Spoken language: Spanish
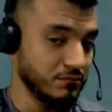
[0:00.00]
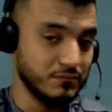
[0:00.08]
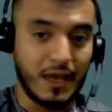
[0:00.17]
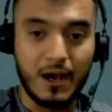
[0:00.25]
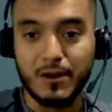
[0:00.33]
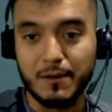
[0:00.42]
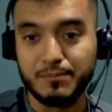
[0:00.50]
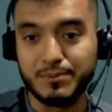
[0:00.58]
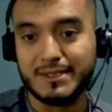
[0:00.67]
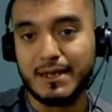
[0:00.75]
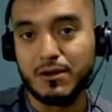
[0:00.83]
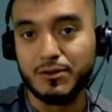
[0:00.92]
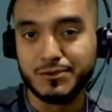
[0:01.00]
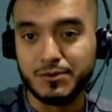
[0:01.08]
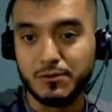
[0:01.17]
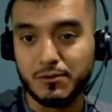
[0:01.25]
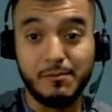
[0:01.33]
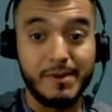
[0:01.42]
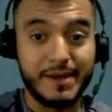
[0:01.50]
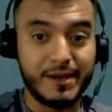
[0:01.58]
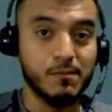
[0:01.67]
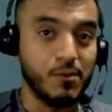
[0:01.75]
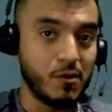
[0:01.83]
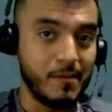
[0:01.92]
Ahora pues ya conozco y manejo un
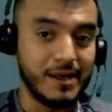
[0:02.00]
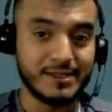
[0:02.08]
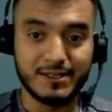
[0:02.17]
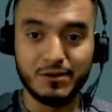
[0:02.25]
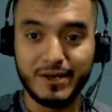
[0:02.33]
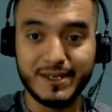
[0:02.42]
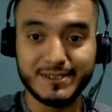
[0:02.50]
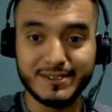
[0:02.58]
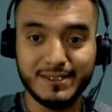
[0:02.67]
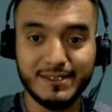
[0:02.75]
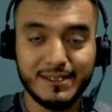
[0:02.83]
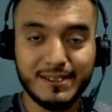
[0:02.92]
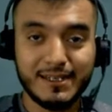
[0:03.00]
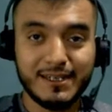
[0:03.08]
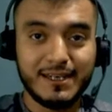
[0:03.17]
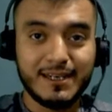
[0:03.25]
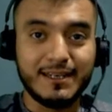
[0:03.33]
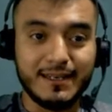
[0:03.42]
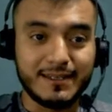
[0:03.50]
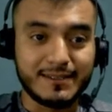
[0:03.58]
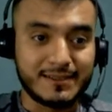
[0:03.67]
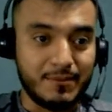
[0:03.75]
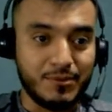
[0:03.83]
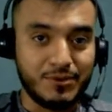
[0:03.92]
poco más el OBS y
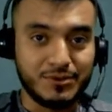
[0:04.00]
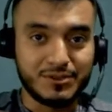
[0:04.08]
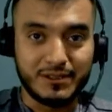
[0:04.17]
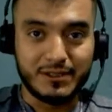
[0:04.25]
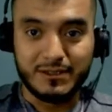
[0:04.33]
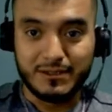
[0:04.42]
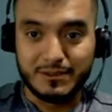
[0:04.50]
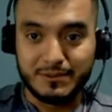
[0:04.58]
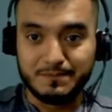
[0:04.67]
estamos eh,